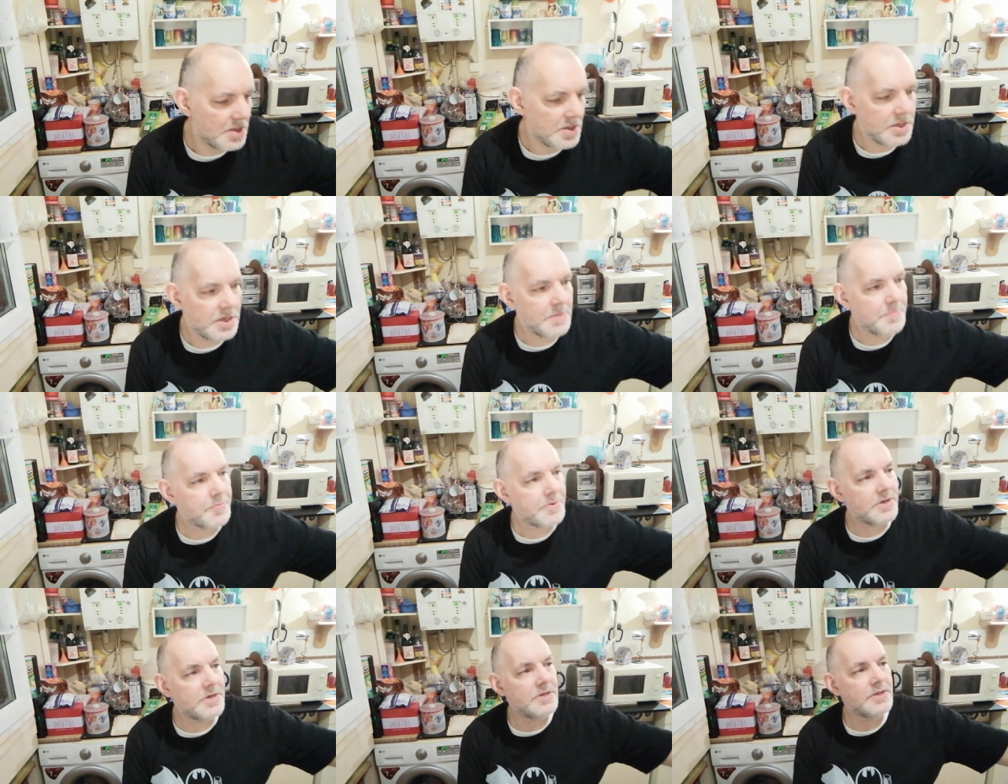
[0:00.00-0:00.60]
J'ai
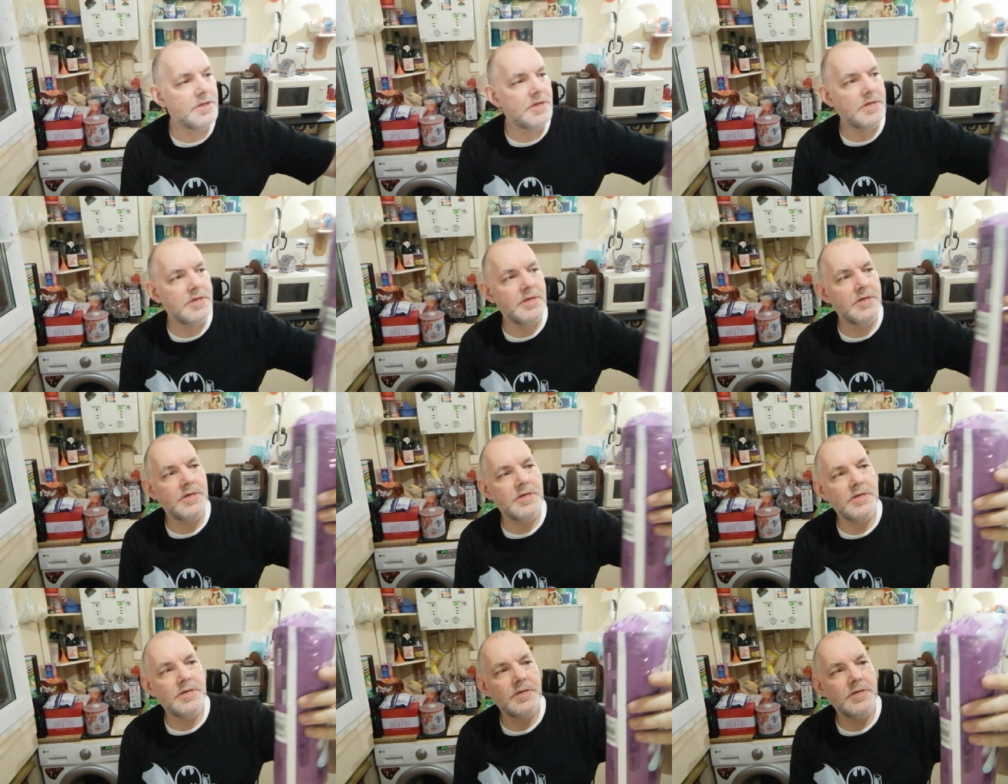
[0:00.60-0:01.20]
pris
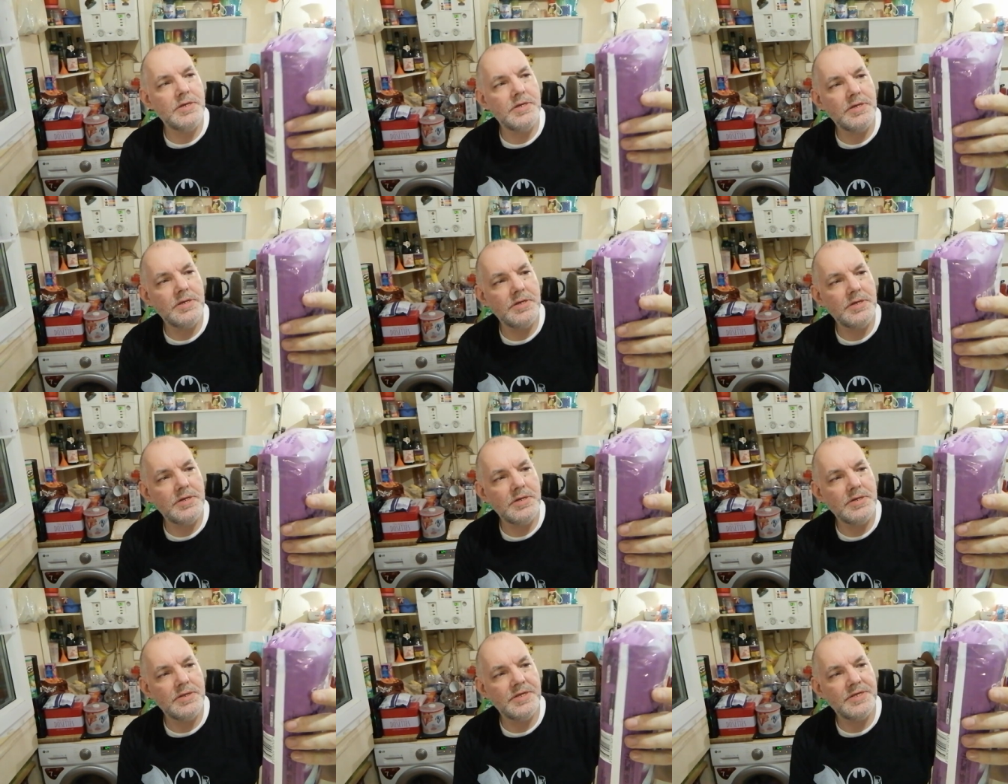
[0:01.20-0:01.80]

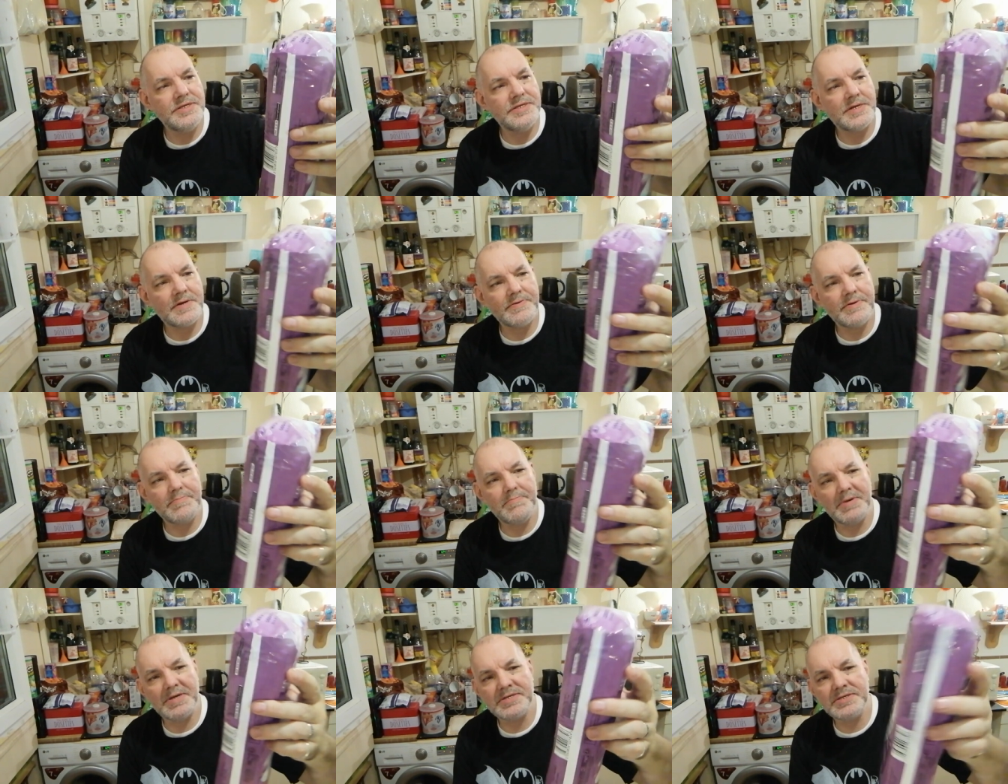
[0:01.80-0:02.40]
des, des
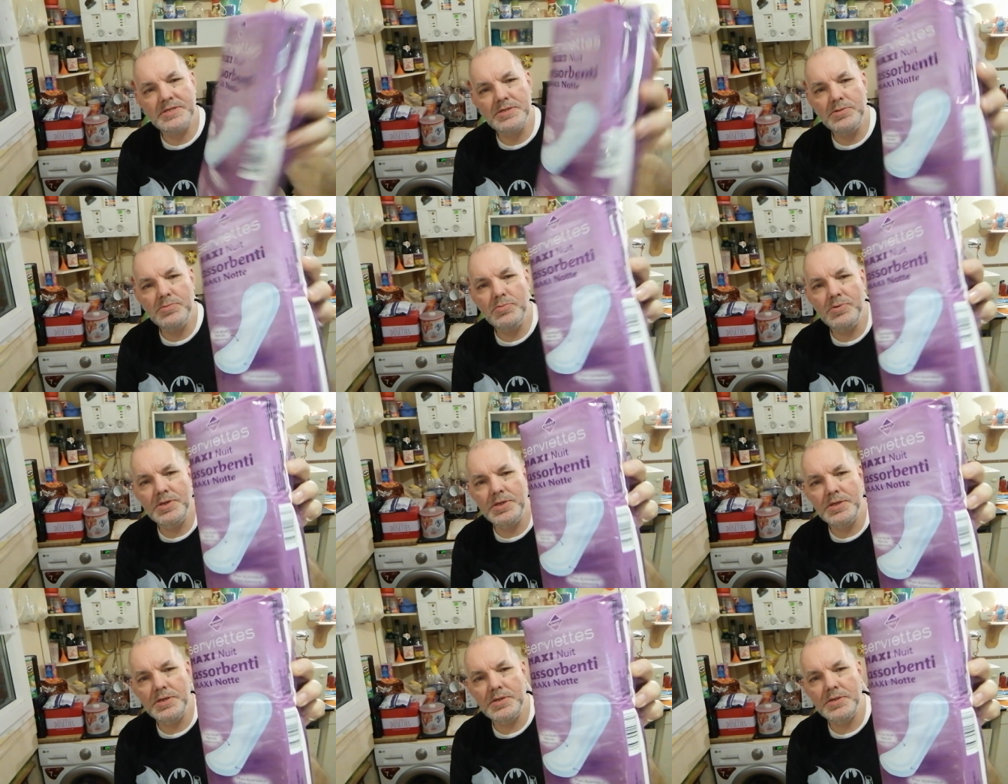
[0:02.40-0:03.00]
de maxi
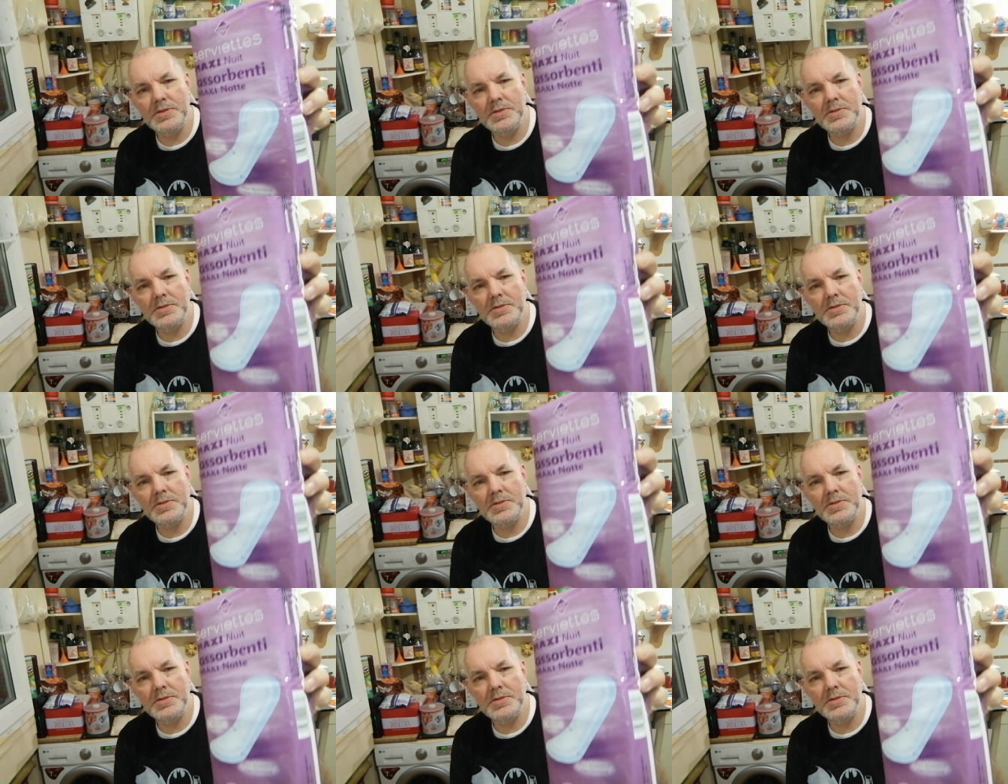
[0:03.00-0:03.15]
nuit.